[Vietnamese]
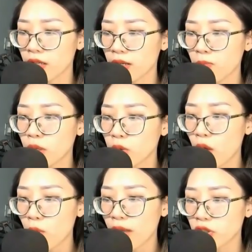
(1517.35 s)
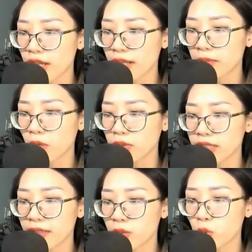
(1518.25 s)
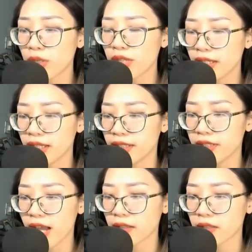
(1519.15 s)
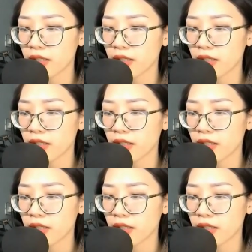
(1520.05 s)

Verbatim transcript: một đóa hoa sen màu xanh quỷ dị hiện ra.